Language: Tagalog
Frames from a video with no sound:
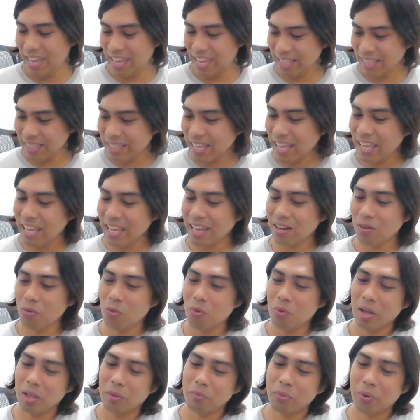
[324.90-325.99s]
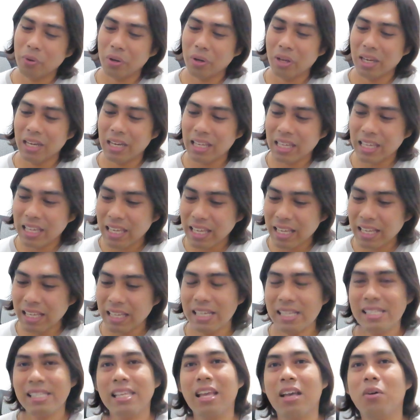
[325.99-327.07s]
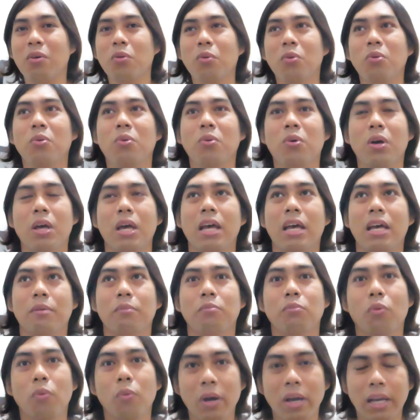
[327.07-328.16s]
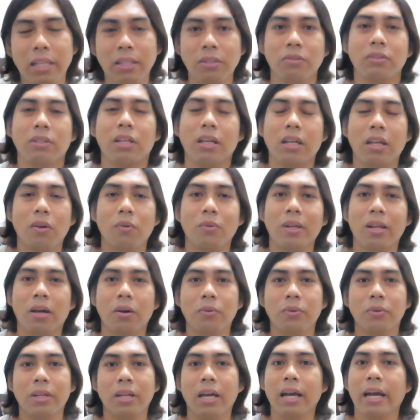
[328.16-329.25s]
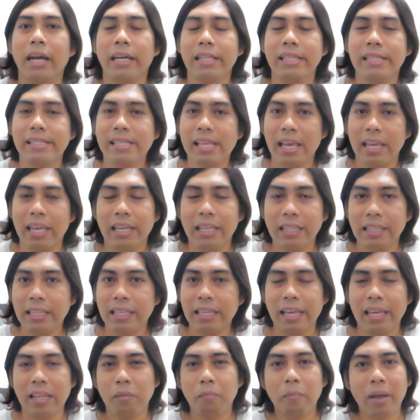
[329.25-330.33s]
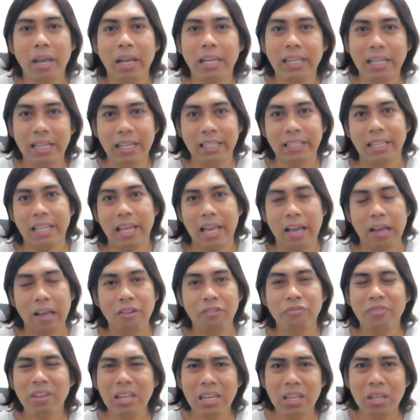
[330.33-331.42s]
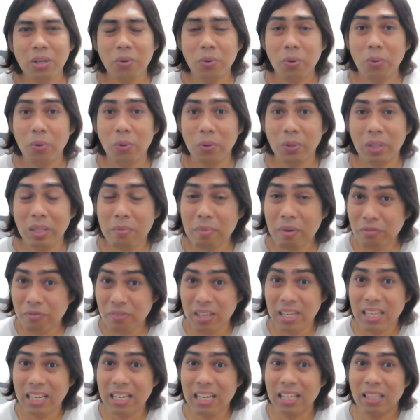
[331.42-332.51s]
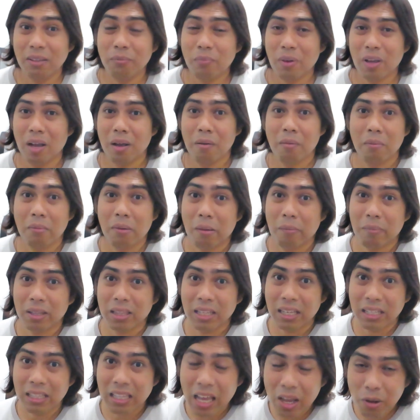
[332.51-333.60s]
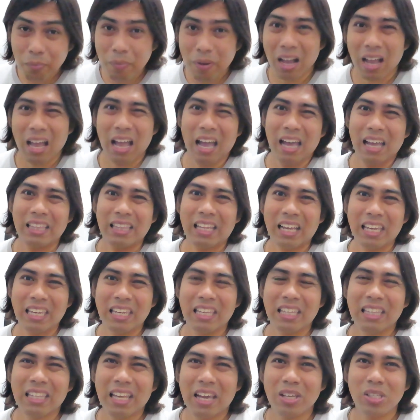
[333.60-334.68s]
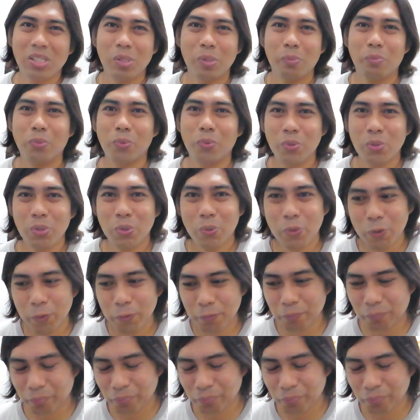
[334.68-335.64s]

And then, one more thing, kasi ako, buhat nung nagkaroon ako ng anxiety and panic attack, feeling ko, di ba feeling natin pag mamatay tayo, pang atakihin tayo sa puso.